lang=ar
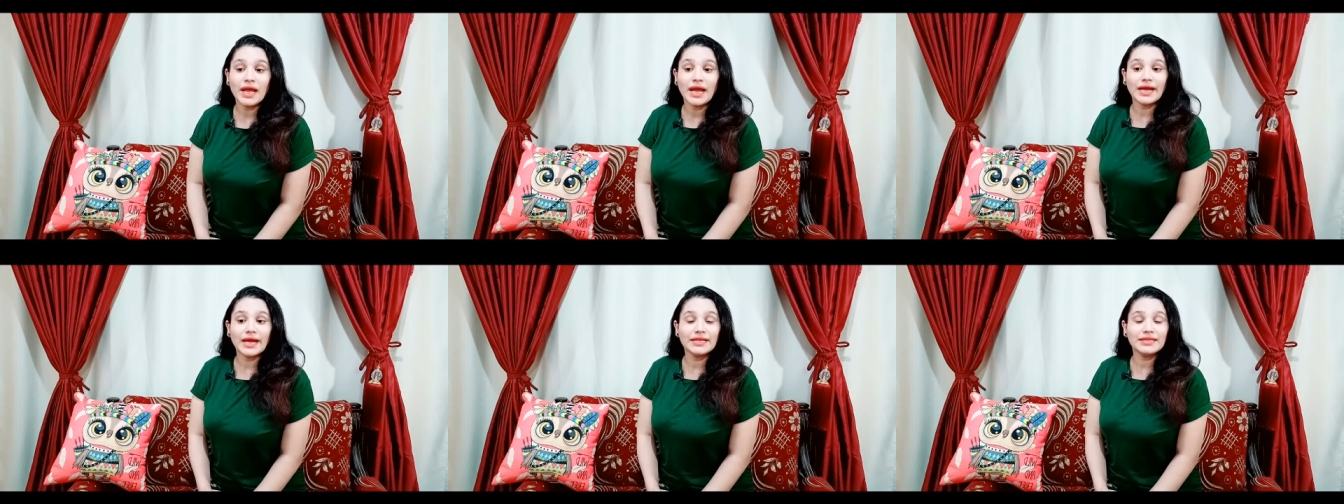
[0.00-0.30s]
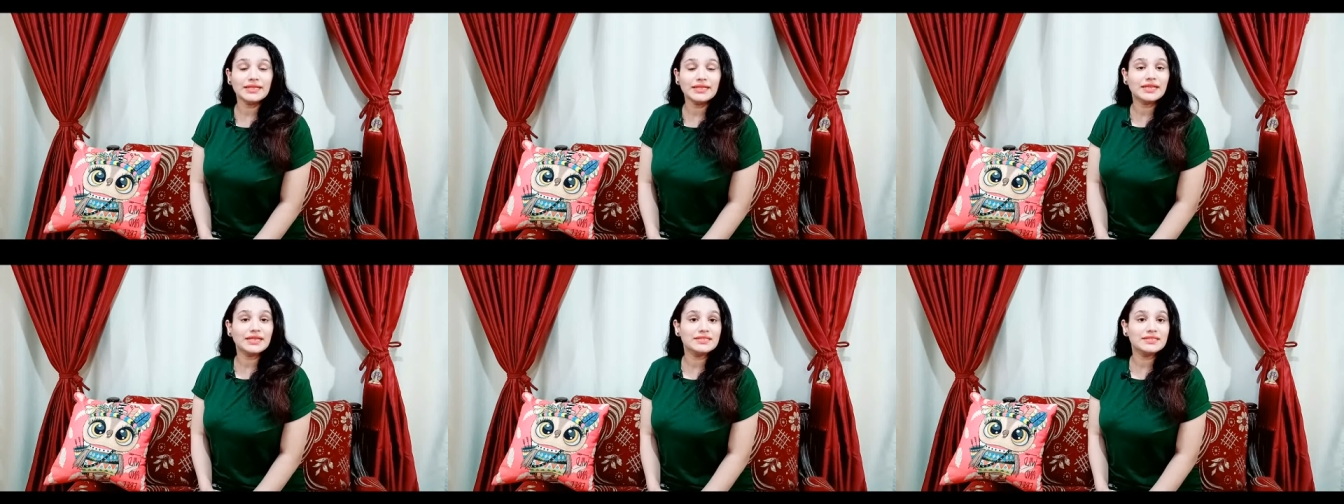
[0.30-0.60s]

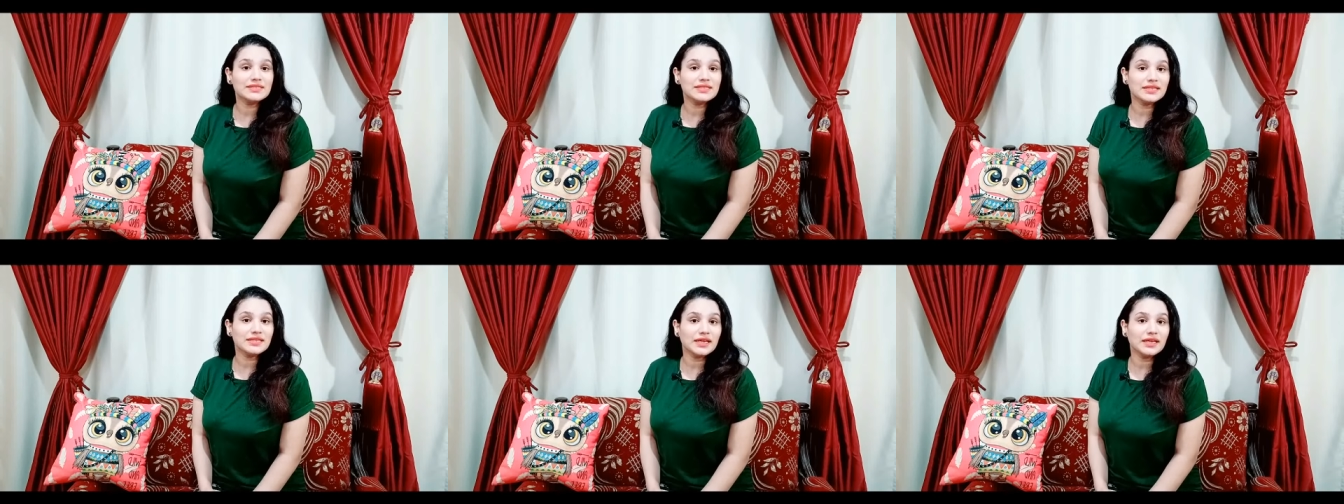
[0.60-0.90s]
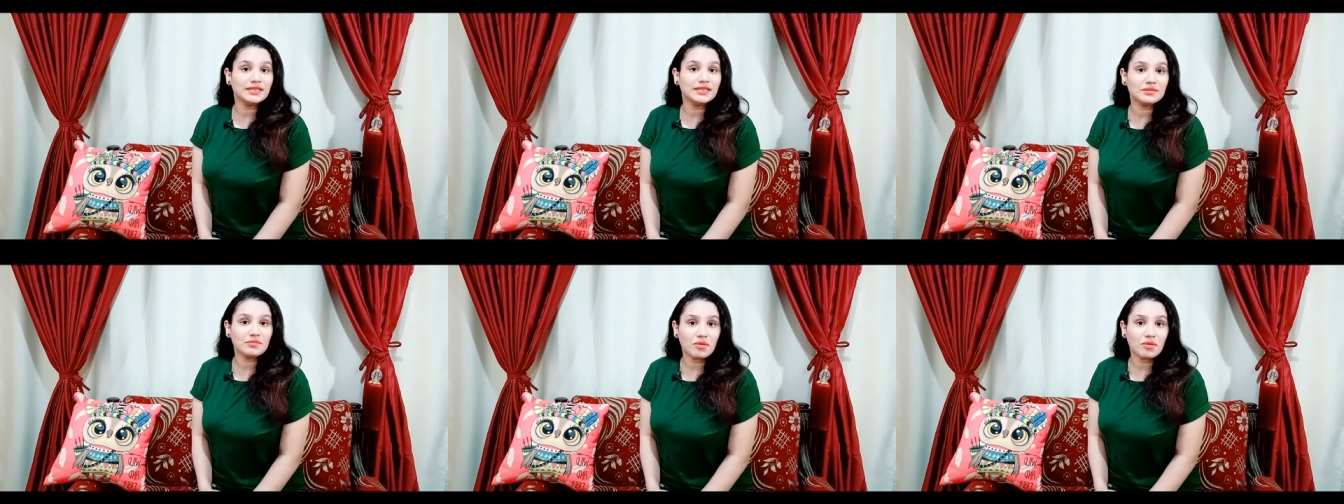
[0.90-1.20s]
عندك كتير
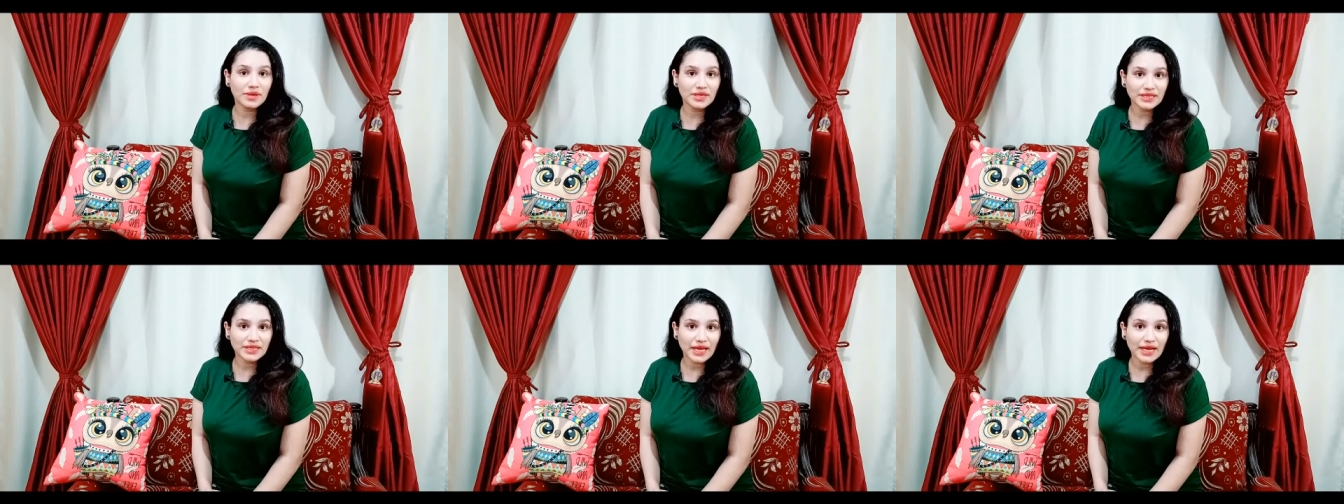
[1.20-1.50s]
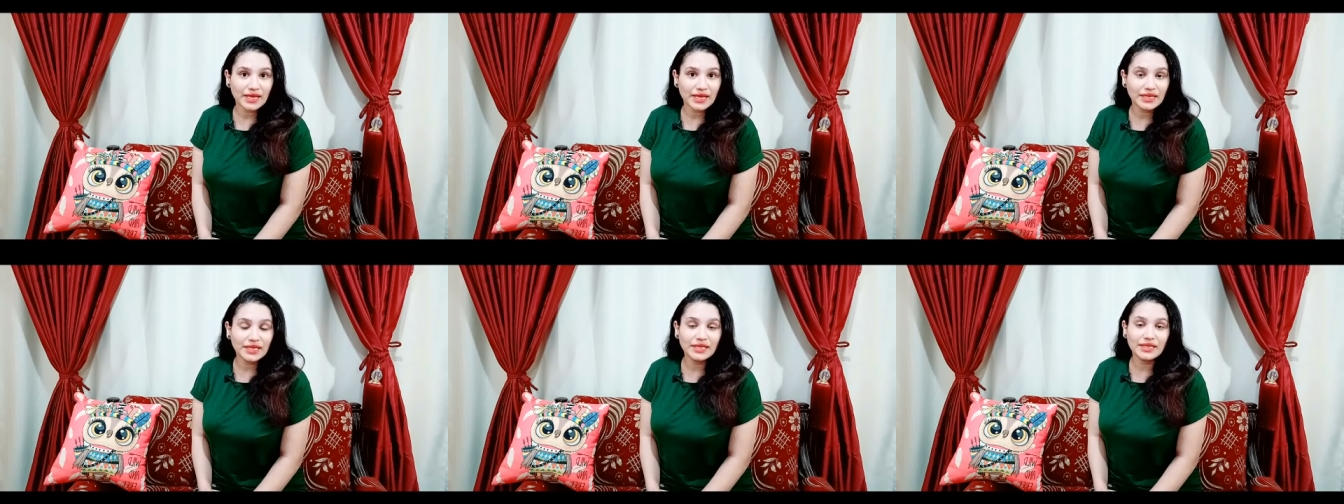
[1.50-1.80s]
اهتمامات
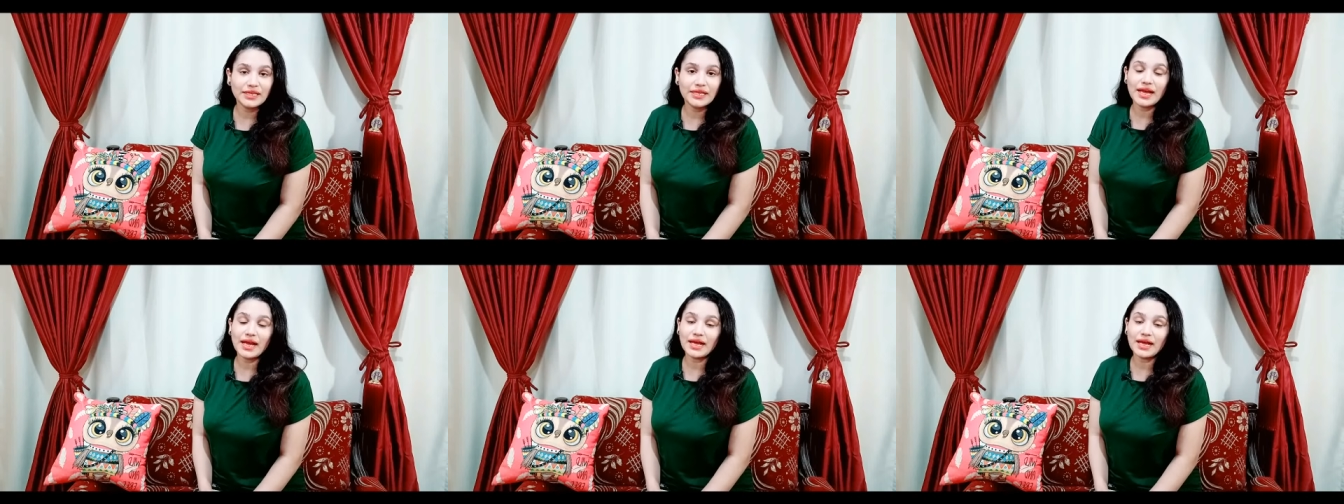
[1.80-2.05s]
عائلية